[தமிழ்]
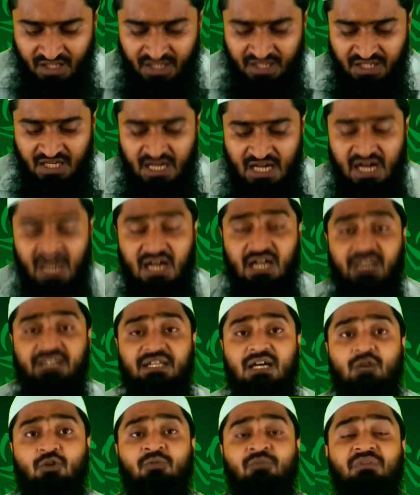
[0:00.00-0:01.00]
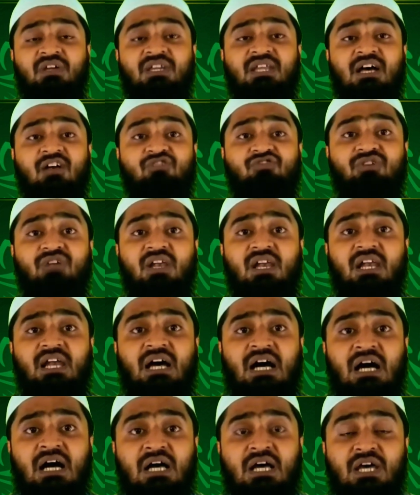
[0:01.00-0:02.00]
இன்ன அஹதக்கும் இதா
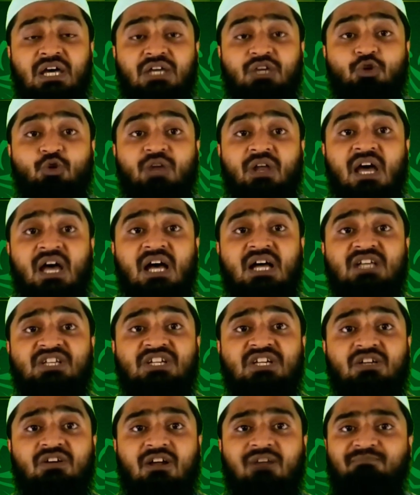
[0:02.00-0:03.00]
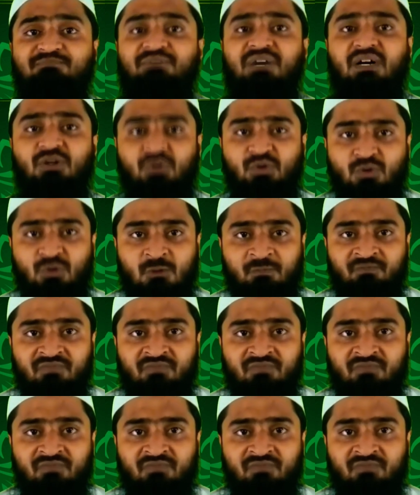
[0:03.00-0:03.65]
சொல்லா யுனாஜி ரப்பஹு